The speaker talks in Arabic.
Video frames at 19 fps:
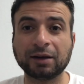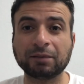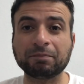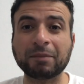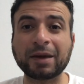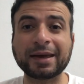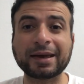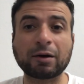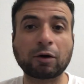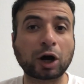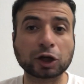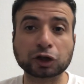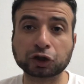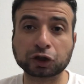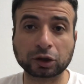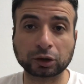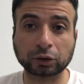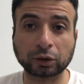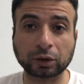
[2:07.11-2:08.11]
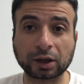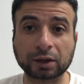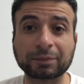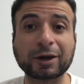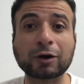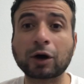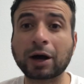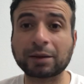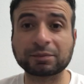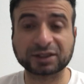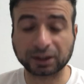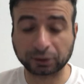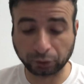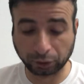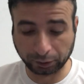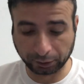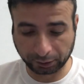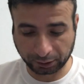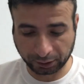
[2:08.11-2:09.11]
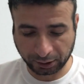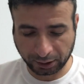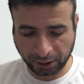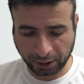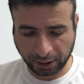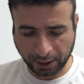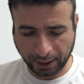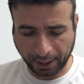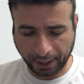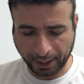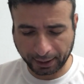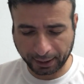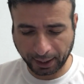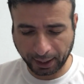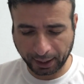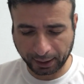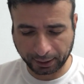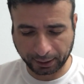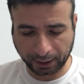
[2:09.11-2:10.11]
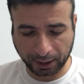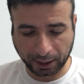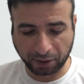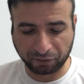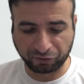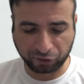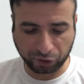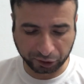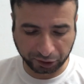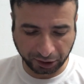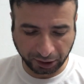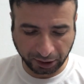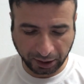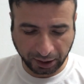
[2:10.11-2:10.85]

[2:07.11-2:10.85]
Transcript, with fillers: 110 دولار 105 دولار حاجه كلام فاضي